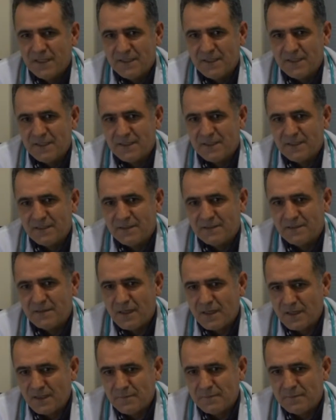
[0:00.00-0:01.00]
E,
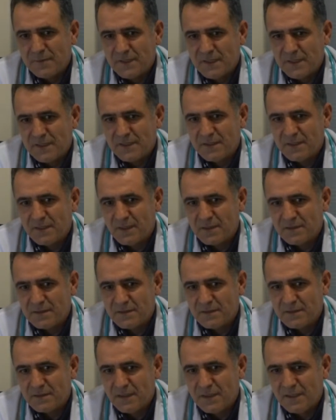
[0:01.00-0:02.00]
yani e,
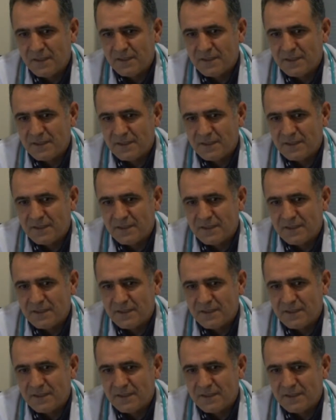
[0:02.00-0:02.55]
aslında e,